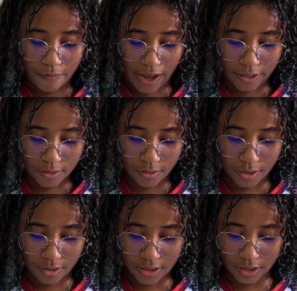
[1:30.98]
Vários dos
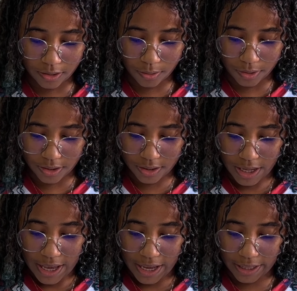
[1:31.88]
seus escritores
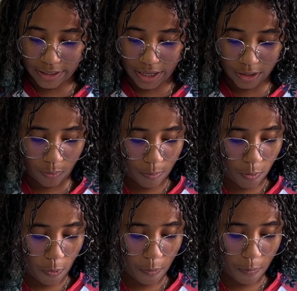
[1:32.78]
retratam o
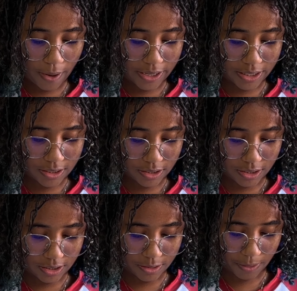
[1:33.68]
amor por Maria
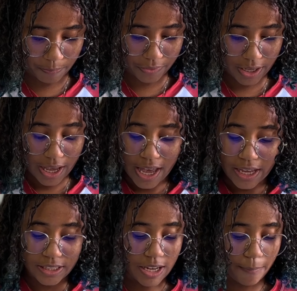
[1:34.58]
Santíssima.
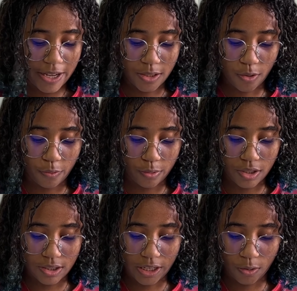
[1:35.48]
Jamais se ouviu
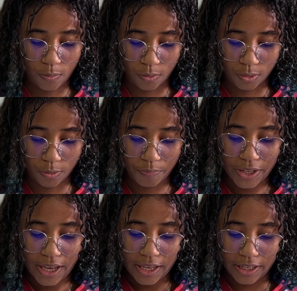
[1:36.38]
dizer no mundo
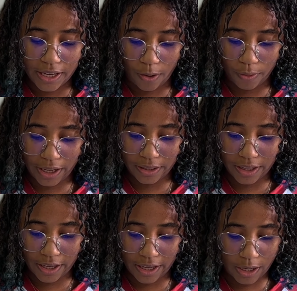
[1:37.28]
que alguém
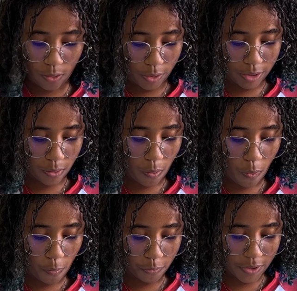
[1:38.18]
tenha recorrido com
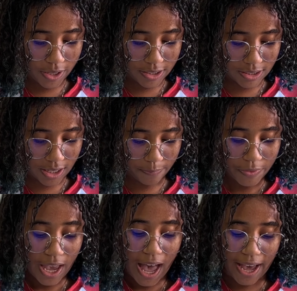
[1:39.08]
confiança
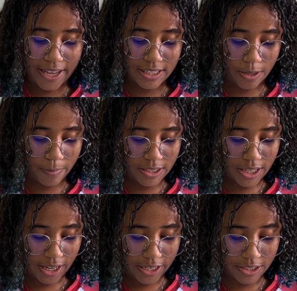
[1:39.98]
a essa Mãe
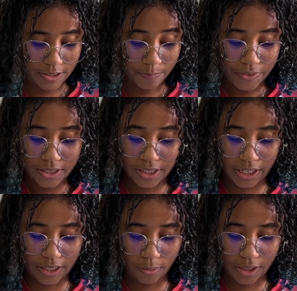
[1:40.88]
Celeste
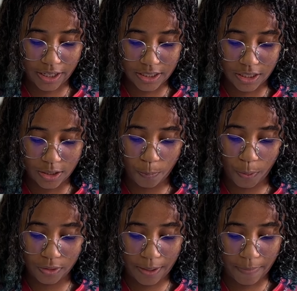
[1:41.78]
sem que não tenha sido
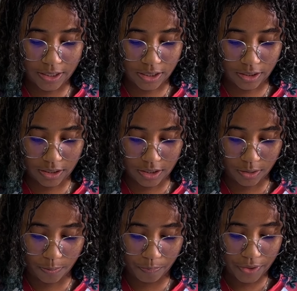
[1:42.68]
prontamente
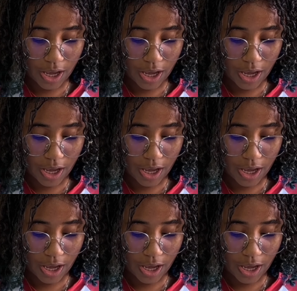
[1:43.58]
atendido.